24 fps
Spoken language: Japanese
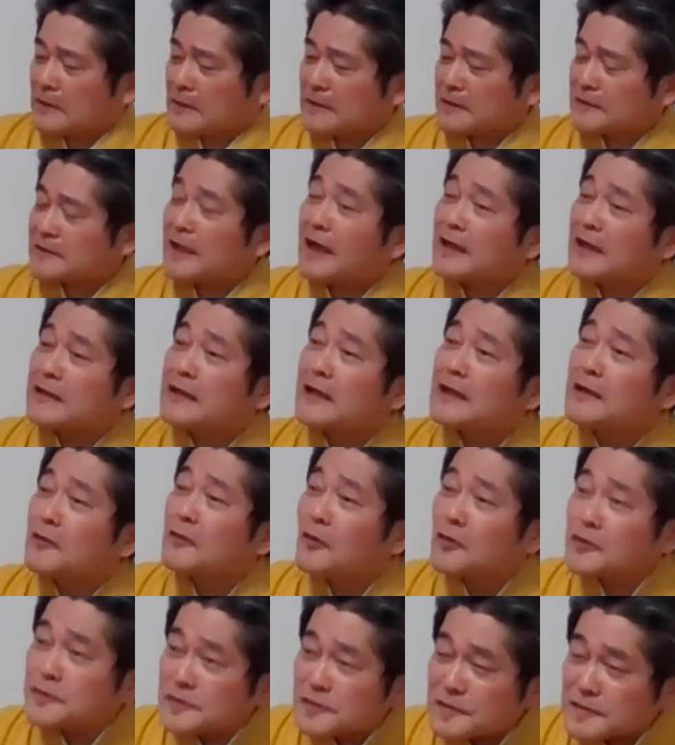3円
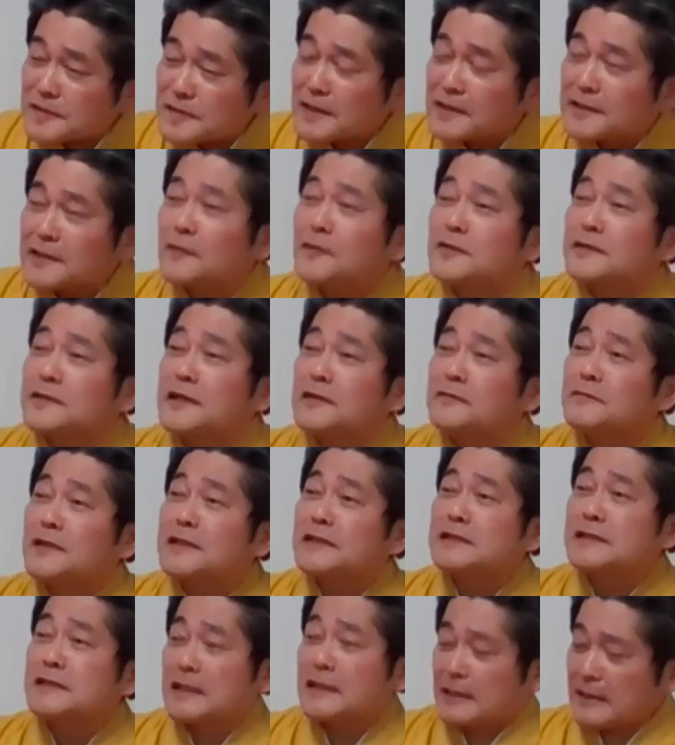50銭でござい
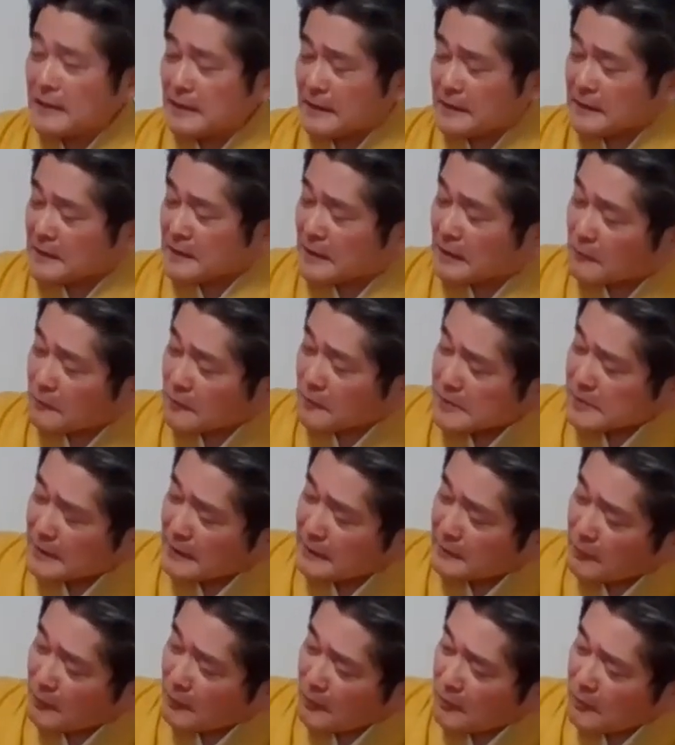まして、えー、こち
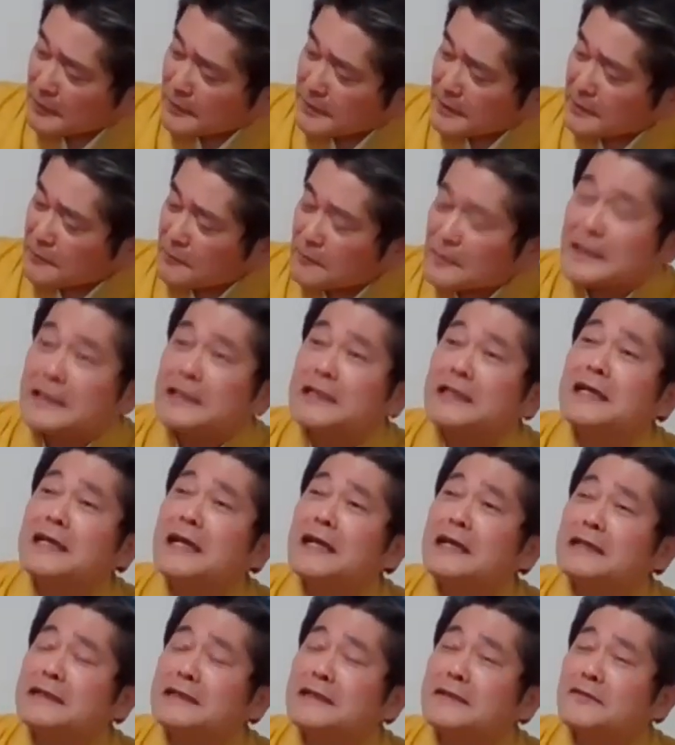らの大きい方は2
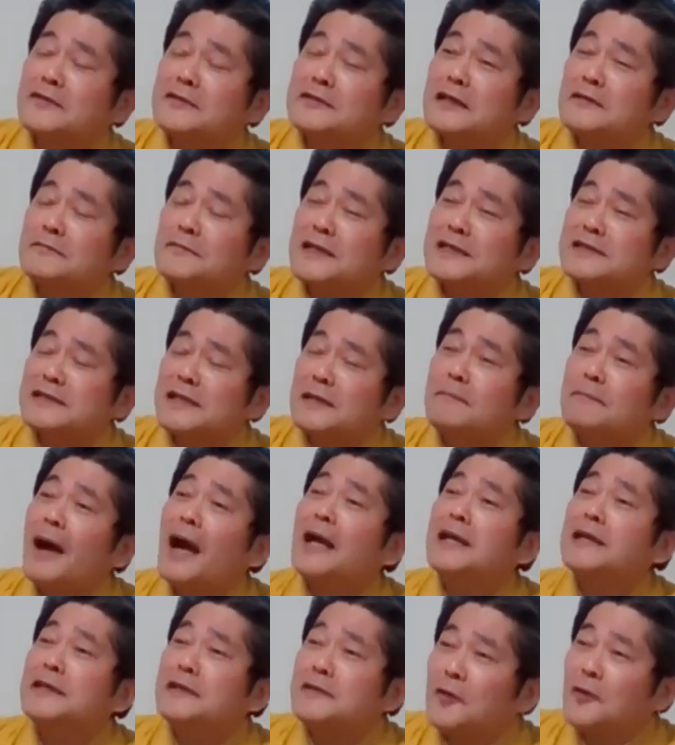回入りでございまして、
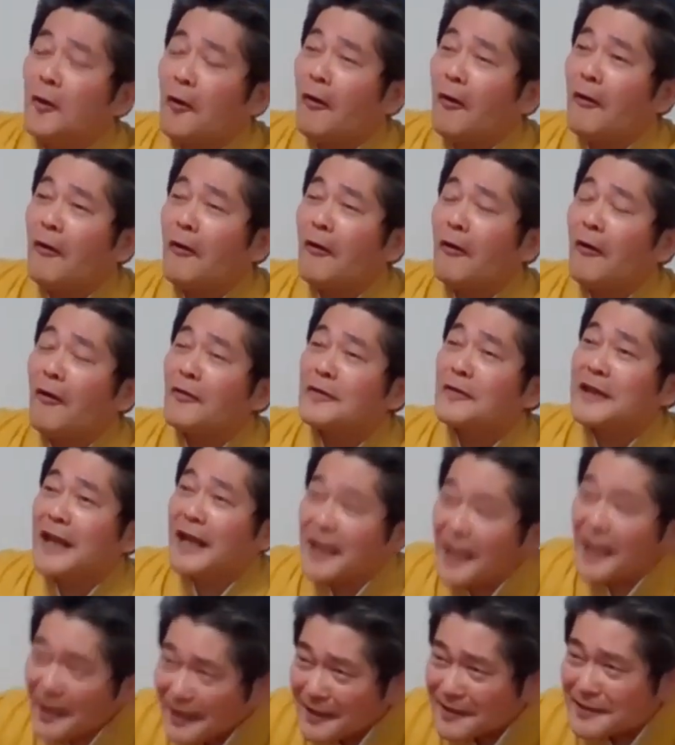倍の
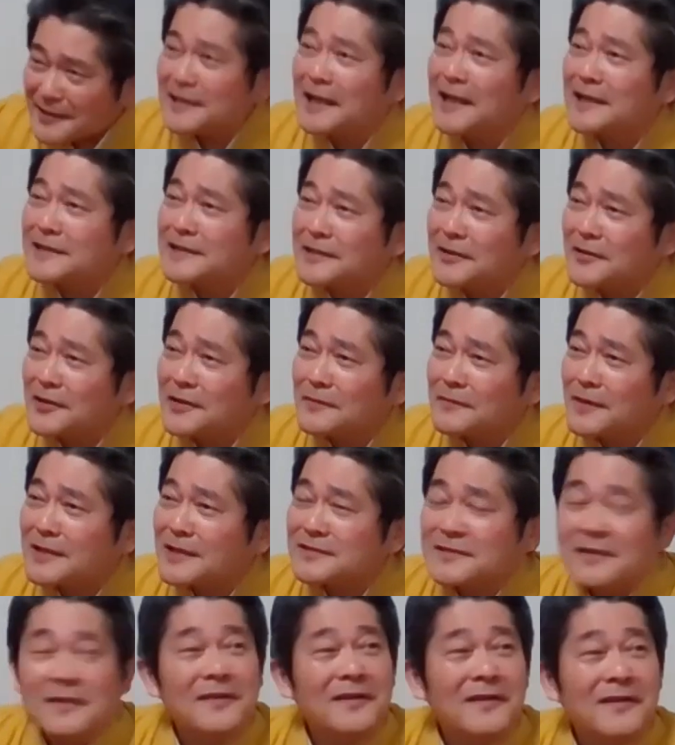7円になっておりま
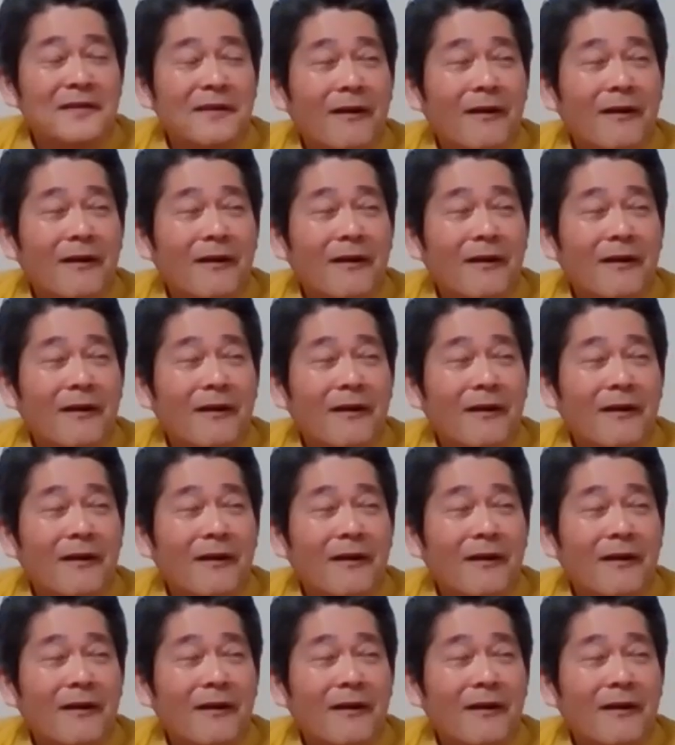す。